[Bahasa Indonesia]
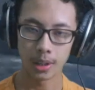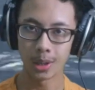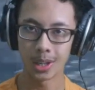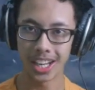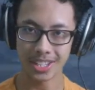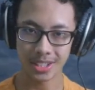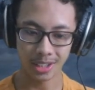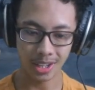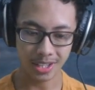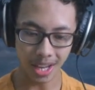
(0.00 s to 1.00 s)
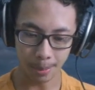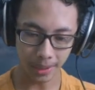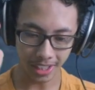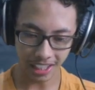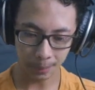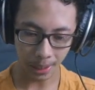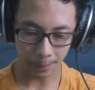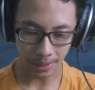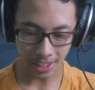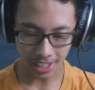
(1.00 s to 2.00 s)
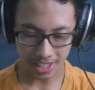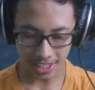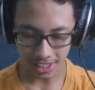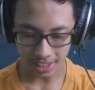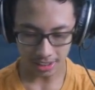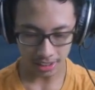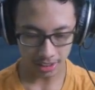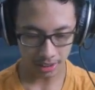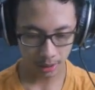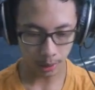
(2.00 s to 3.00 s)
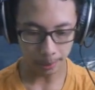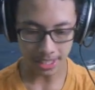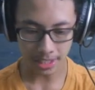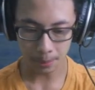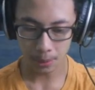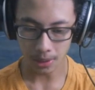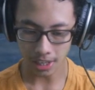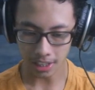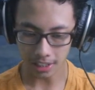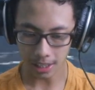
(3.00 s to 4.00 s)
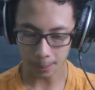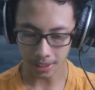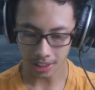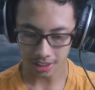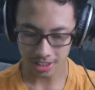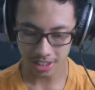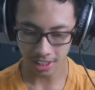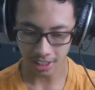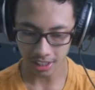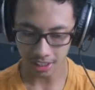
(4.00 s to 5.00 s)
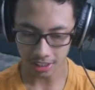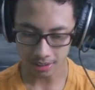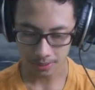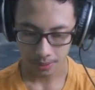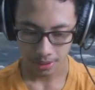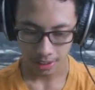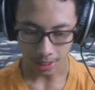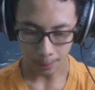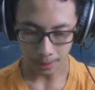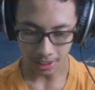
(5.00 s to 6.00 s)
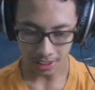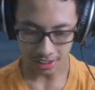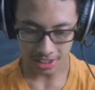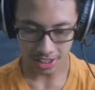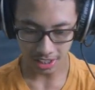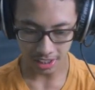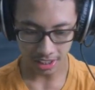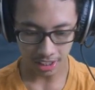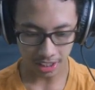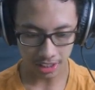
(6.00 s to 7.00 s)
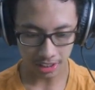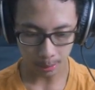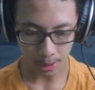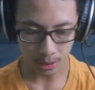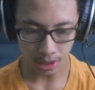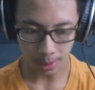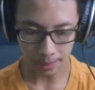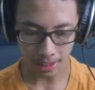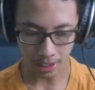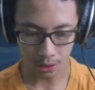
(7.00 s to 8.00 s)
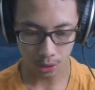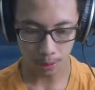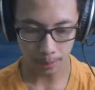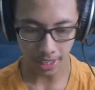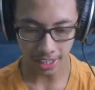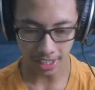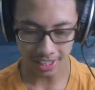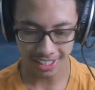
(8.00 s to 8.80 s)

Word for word: Oke okay guys, kita sampai ke dalam gamenya dan di sini uh, eh, gue masih menggunakan kapal integer ya karena kapal integer ini nih termasuk kapal yang cukup enak